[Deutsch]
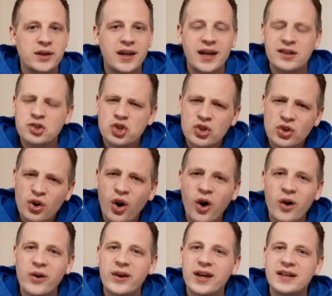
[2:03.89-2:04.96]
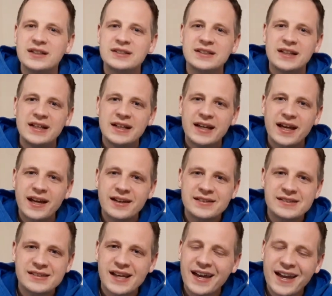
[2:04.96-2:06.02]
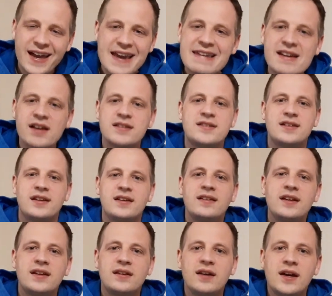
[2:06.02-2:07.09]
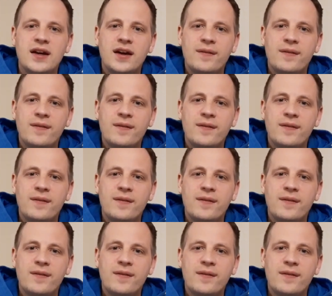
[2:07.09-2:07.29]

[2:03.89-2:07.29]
Er ist treu. Er ist, er ist, er ändert sich nicht,